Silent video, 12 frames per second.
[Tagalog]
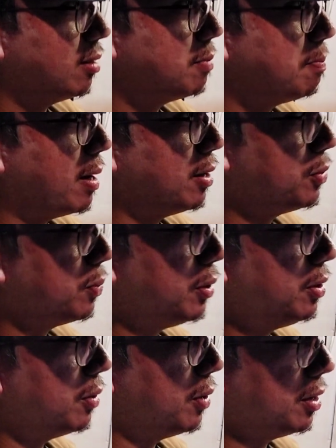Spanish
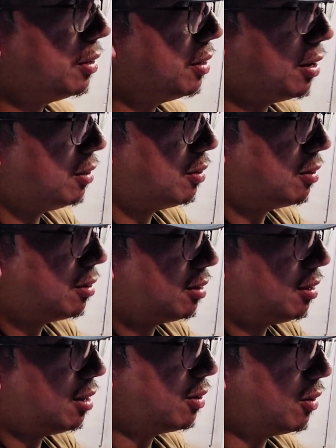word. Oh, I, I don't
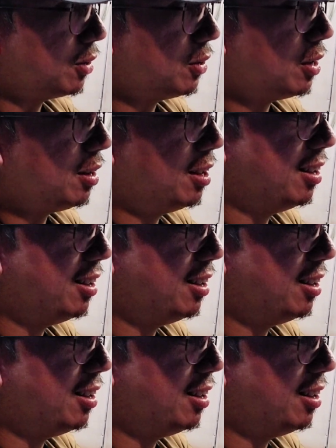think ko ano yan.